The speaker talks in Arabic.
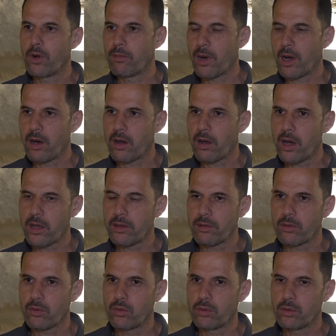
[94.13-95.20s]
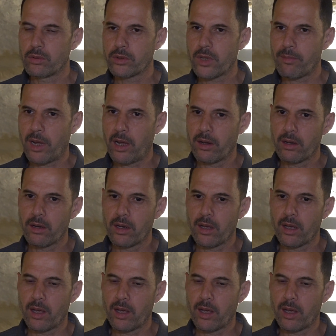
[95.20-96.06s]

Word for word: والمغارات وطبعا